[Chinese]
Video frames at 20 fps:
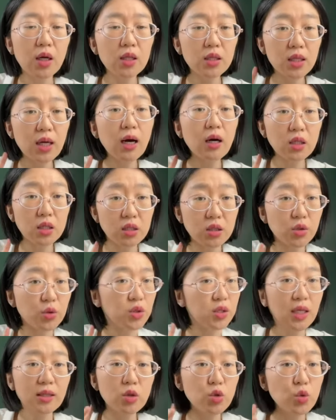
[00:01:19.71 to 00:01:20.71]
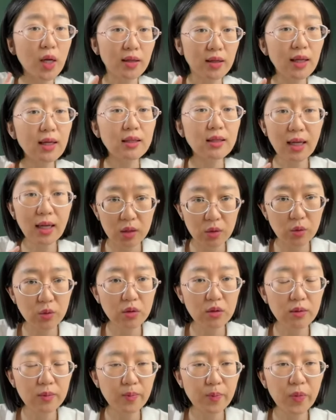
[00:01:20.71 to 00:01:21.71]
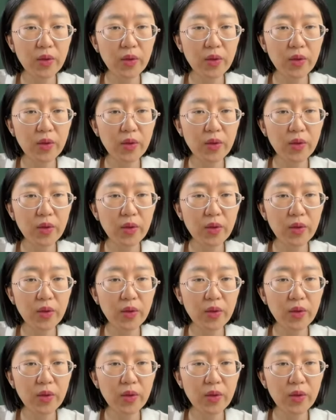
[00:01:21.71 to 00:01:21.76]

第二，一个就是他的软肋太多。